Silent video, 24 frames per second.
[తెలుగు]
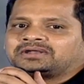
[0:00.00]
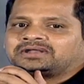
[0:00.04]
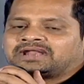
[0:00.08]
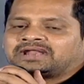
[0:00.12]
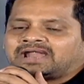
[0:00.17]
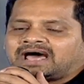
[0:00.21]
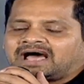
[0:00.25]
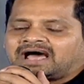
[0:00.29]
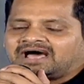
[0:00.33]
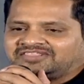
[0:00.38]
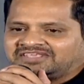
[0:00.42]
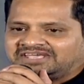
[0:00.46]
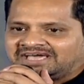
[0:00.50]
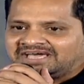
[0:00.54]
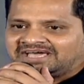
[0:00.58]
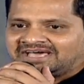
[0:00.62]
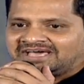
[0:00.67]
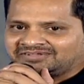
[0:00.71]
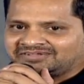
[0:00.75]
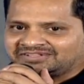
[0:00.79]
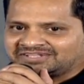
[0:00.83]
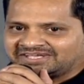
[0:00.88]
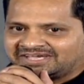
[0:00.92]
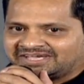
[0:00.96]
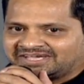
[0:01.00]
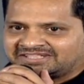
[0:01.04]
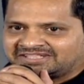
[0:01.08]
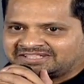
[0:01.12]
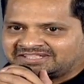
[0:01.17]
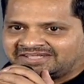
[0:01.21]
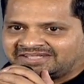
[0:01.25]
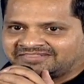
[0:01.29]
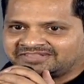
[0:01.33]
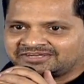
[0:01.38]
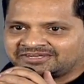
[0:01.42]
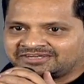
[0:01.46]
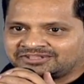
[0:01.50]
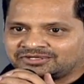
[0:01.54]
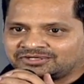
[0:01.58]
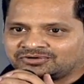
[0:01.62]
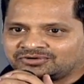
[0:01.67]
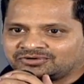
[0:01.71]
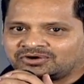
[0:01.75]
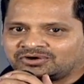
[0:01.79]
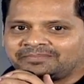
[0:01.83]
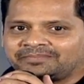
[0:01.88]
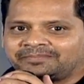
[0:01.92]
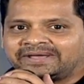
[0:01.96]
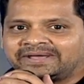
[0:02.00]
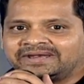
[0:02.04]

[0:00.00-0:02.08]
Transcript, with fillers: నాది అరవింద్ గారిది అందరిది కూడా